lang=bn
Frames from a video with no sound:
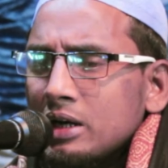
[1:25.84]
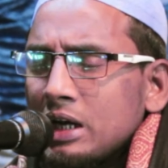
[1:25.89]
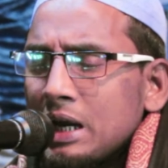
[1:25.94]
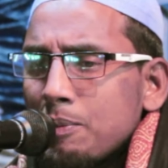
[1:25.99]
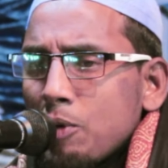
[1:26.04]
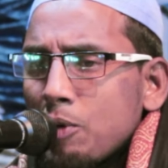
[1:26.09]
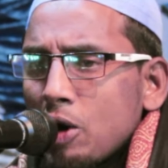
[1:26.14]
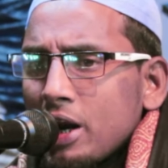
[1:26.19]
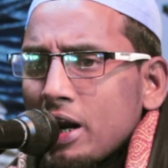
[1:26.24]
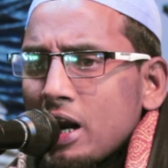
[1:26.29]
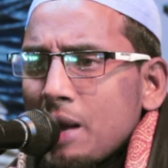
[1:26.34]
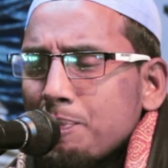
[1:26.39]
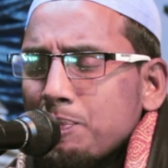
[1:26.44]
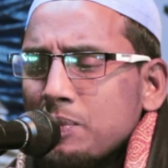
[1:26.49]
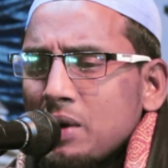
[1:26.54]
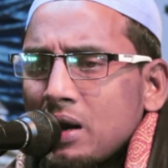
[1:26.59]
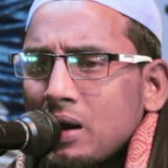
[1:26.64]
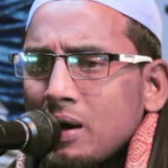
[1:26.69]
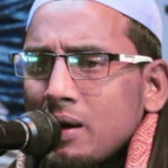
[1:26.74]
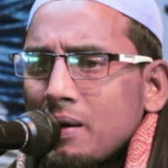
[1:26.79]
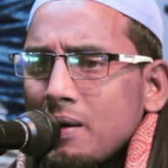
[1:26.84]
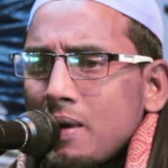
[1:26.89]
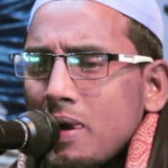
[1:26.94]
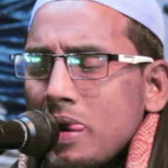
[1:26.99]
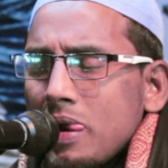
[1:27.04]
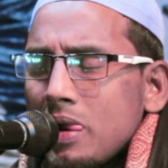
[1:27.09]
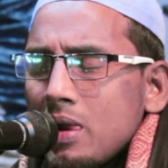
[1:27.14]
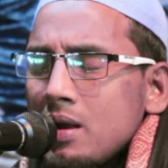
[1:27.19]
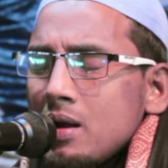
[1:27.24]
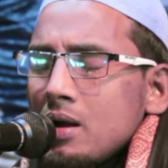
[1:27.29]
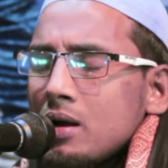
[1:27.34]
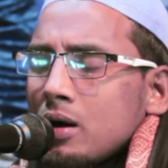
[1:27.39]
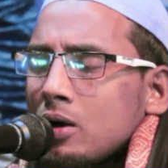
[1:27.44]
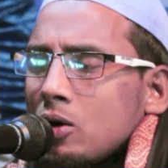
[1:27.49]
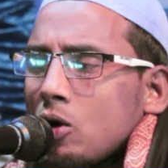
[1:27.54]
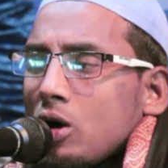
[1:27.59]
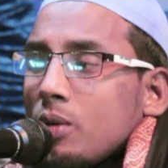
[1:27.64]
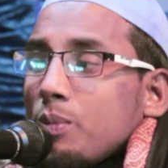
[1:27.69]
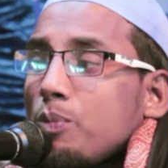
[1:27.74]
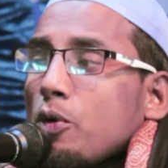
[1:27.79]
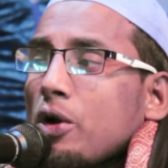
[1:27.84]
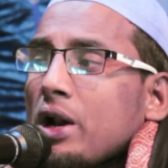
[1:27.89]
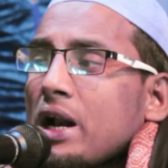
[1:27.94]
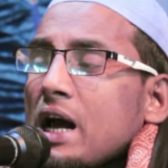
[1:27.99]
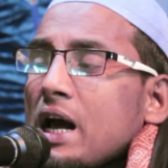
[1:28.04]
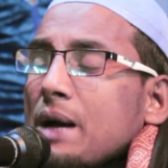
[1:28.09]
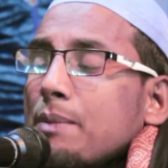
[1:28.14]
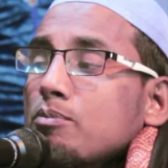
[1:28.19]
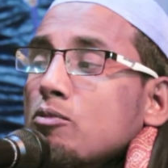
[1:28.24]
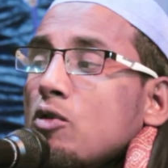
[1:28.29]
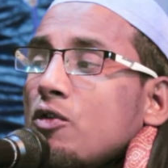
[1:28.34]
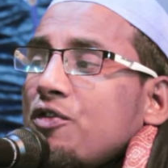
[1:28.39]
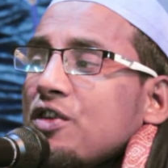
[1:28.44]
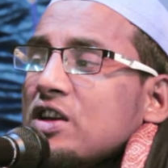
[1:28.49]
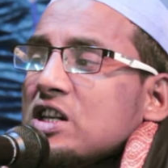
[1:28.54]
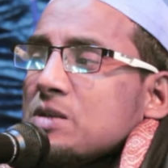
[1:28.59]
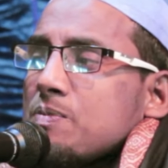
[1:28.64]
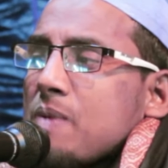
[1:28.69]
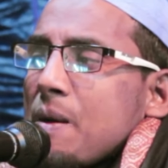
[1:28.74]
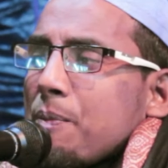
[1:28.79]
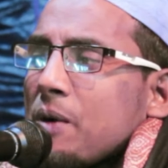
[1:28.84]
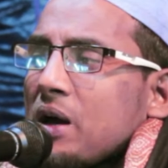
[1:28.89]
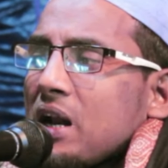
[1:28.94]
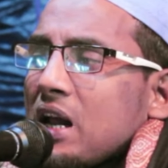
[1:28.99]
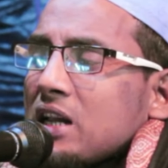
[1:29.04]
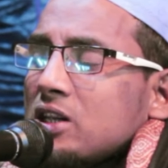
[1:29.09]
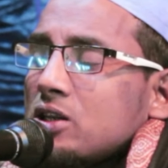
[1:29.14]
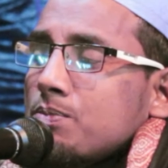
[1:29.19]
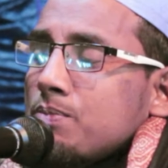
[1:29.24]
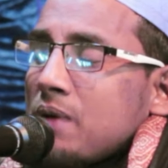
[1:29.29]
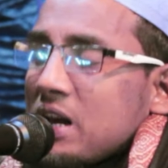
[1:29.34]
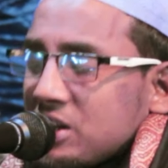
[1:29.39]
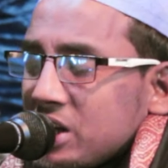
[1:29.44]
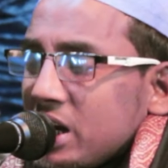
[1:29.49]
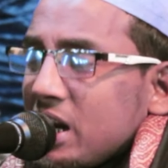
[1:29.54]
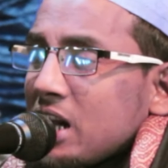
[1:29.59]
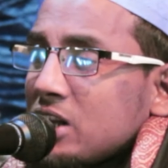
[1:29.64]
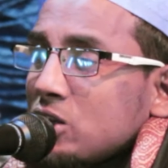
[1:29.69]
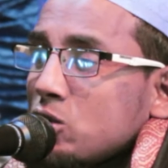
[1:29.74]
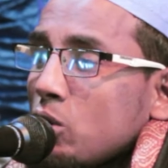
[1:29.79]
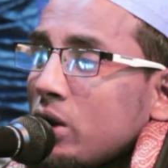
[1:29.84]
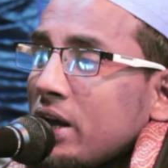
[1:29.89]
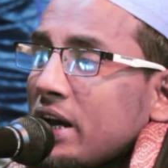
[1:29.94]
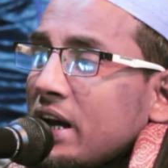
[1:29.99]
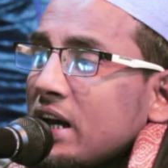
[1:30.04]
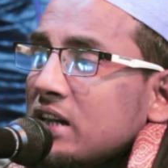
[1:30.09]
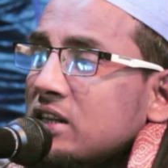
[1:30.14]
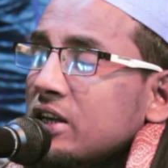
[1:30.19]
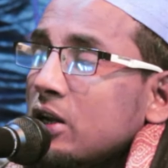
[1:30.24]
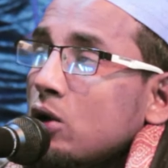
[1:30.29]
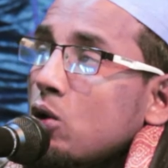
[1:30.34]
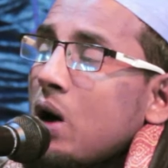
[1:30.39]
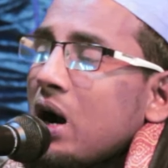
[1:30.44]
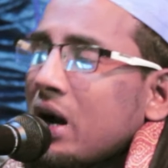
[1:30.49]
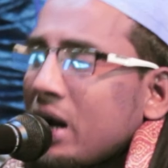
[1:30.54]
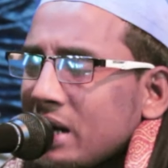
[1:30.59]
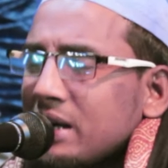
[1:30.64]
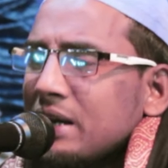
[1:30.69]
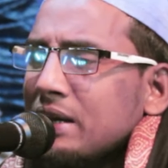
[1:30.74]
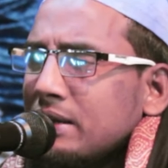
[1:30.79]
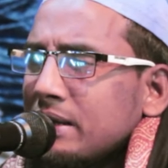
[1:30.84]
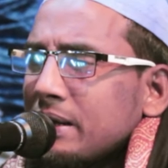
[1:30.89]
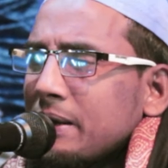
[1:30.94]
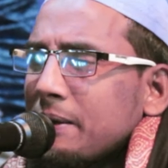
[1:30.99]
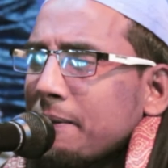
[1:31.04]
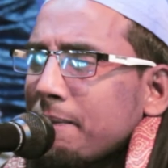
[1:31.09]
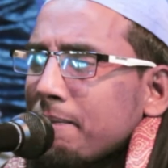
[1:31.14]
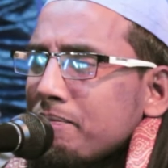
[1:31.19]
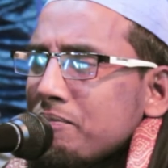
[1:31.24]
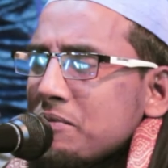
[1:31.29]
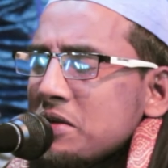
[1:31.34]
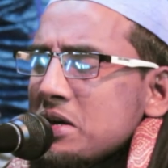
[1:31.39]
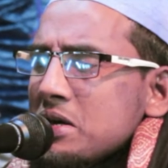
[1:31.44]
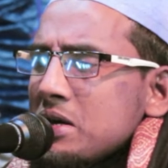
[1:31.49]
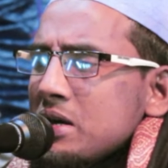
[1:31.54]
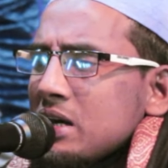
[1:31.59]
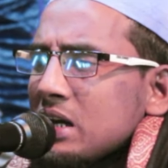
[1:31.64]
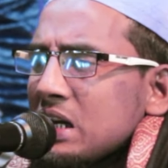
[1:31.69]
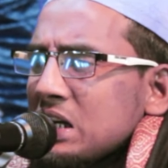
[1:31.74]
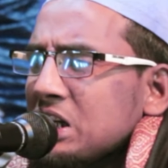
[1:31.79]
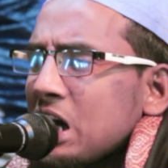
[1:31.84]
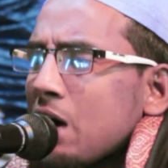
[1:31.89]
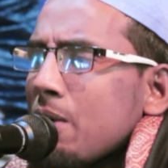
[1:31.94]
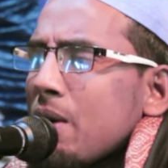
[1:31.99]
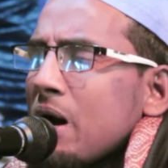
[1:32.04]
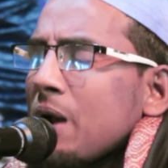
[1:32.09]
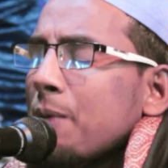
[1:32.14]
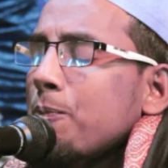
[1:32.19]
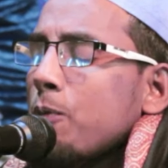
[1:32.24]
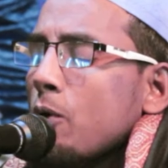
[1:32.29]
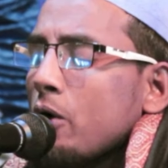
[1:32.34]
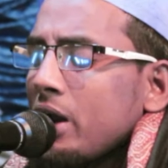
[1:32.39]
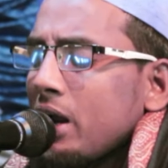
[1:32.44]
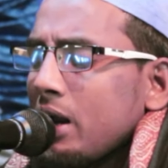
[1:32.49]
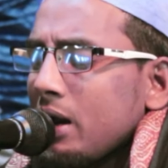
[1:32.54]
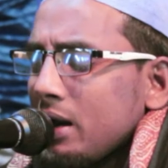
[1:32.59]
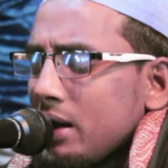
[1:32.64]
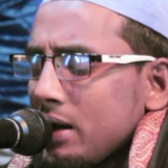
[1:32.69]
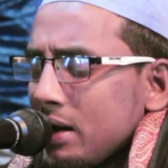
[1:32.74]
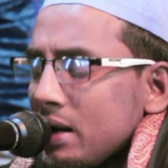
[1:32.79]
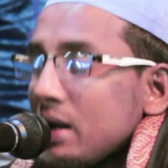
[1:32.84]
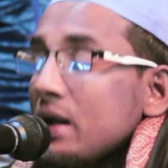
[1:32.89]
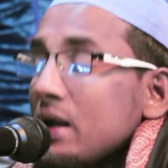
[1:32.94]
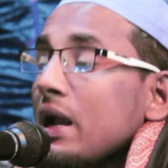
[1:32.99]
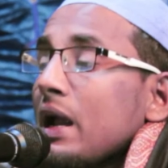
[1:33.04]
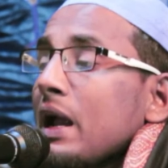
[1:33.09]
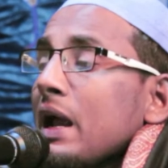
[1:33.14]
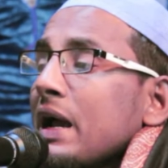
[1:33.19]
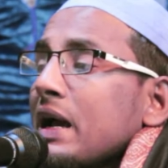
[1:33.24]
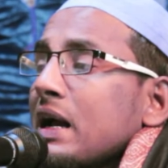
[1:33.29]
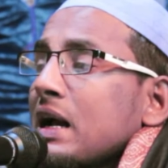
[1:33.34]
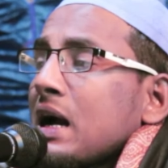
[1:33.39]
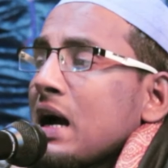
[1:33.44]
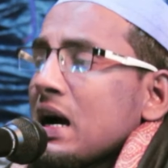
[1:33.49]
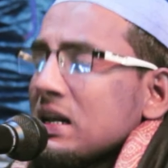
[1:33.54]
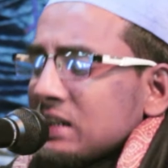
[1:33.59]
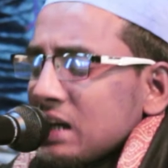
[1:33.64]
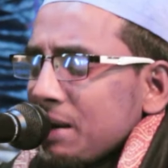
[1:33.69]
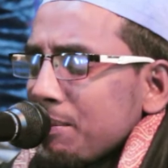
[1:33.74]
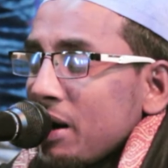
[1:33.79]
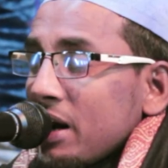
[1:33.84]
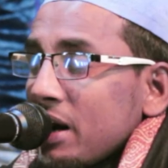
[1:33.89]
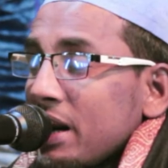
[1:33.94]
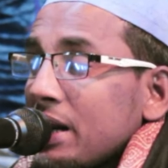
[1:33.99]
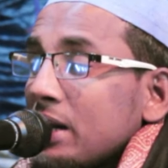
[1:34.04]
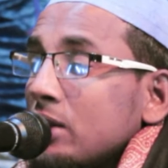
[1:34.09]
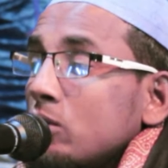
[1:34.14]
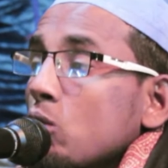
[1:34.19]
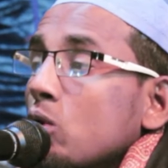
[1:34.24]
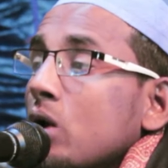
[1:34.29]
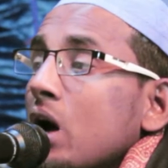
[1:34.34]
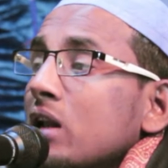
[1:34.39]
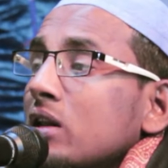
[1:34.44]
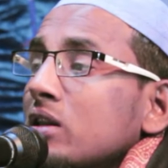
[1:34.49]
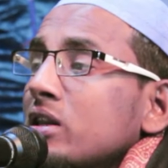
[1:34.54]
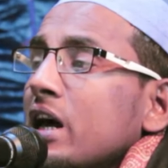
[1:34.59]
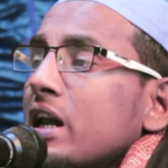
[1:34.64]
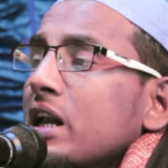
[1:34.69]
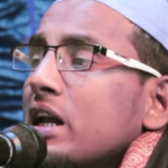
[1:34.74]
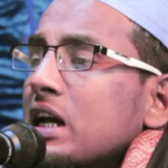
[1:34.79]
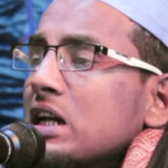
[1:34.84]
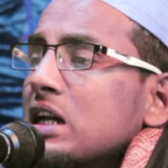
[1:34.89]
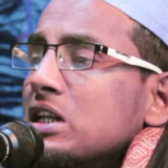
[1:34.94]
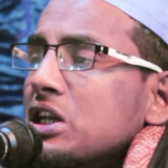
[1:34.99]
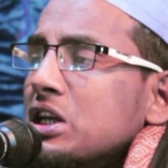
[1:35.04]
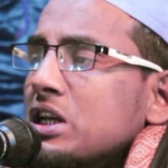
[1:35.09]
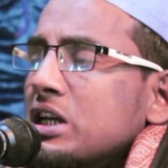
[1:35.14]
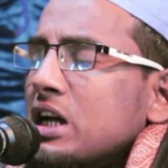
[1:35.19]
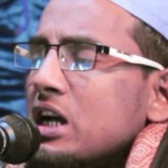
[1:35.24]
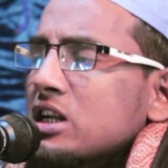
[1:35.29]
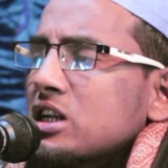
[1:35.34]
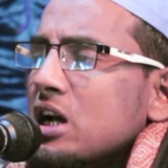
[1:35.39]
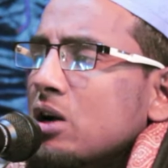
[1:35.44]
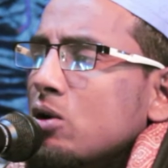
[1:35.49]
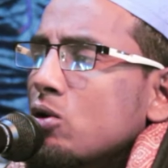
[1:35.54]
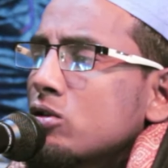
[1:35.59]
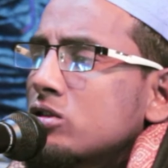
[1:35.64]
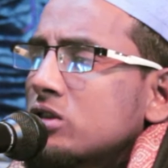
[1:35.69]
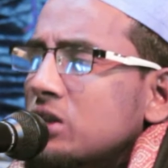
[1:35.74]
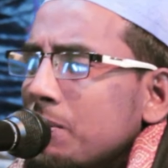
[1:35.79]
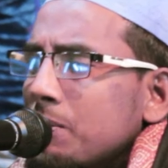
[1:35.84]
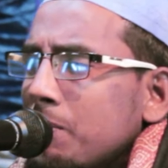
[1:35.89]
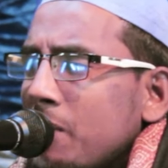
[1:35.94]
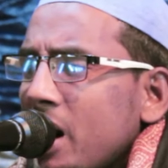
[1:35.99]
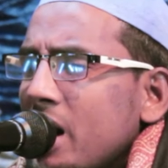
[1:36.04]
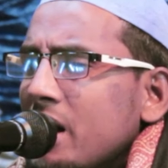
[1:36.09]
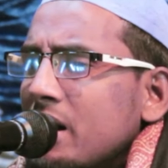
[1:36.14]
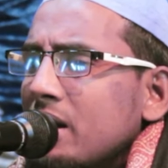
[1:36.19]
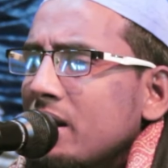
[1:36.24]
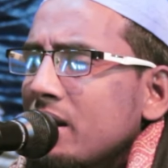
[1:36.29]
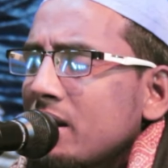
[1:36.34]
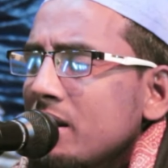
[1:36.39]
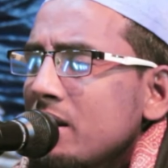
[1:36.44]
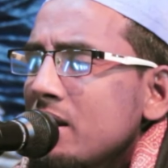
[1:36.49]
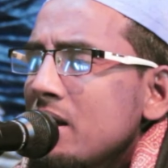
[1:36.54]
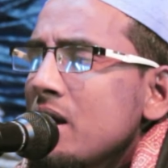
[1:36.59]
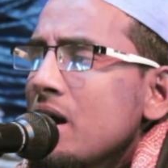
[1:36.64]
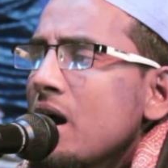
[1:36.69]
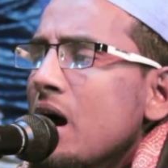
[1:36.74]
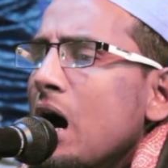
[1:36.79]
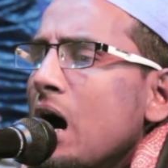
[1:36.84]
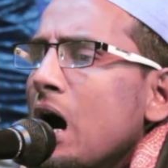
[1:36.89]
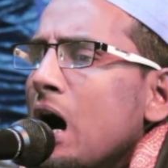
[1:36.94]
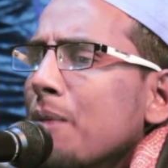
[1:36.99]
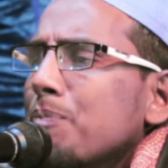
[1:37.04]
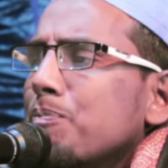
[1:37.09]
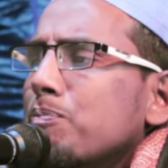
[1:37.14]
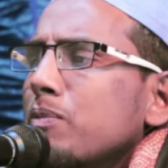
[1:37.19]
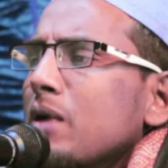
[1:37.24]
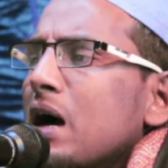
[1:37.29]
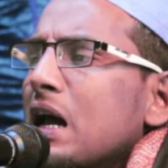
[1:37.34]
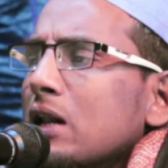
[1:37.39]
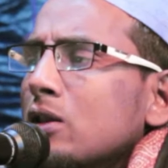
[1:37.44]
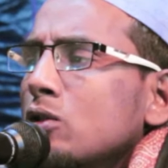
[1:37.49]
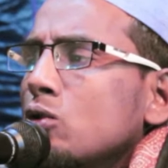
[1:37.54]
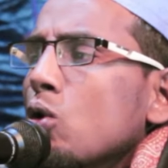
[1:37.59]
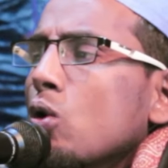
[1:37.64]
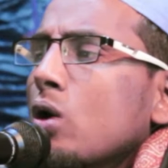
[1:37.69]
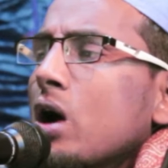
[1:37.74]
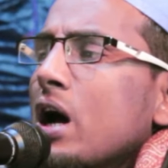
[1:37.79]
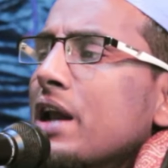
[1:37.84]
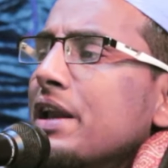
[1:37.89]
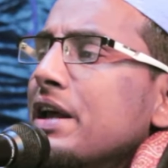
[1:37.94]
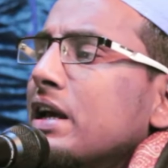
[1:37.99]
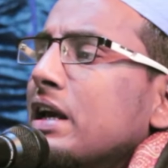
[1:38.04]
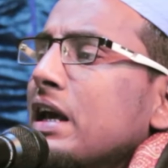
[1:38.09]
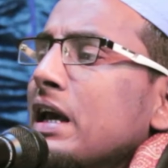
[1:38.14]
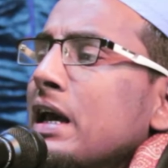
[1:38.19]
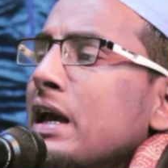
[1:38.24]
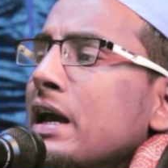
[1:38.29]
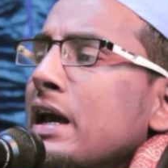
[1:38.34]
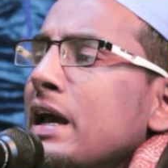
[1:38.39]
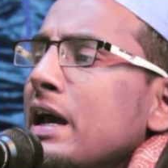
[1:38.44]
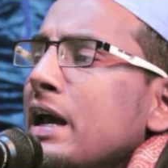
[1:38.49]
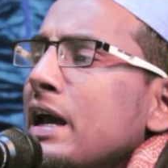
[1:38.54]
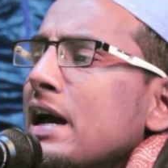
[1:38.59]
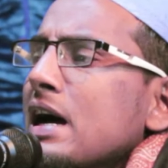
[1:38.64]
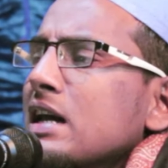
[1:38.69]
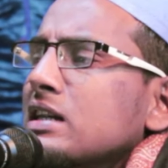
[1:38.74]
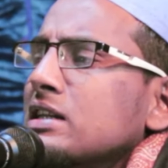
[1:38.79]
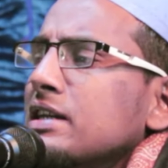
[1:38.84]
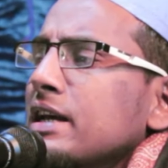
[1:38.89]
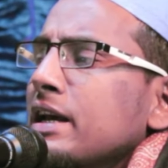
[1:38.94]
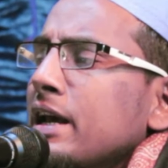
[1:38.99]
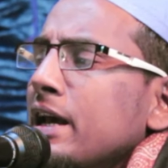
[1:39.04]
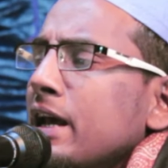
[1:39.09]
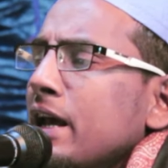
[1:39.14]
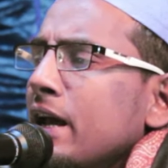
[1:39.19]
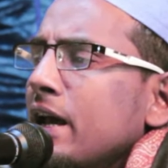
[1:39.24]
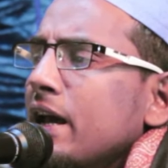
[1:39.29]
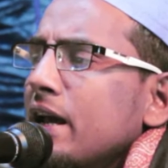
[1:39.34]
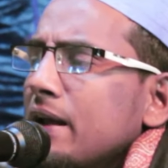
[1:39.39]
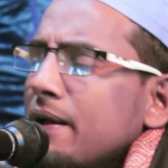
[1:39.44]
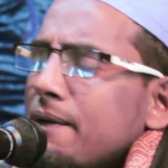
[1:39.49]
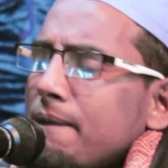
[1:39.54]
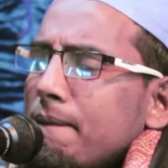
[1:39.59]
কি বলেন আপনারা রংপুরের এক মুফিস ব্যাপার বেচারা চলে গেছে নোয়াখালীতে যাওয়ার পরে এক কাঁচামালের দোকানদারকে জিজ্ঞাসা করছে ভাই আপনার দোকানে কি হেহে আছে হেহে